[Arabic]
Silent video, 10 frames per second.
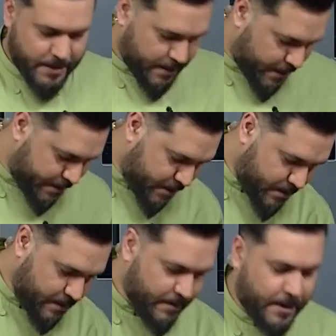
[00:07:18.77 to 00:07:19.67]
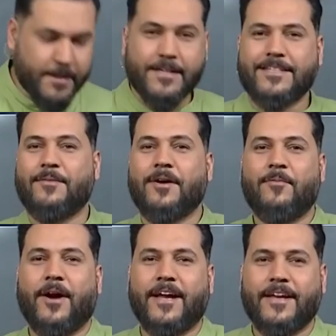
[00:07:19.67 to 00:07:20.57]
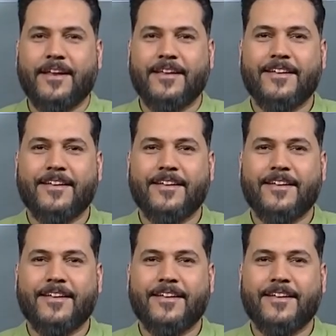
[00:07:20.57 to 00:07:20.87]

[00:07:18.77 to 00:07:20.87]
عندك عندك طبخة معينة؟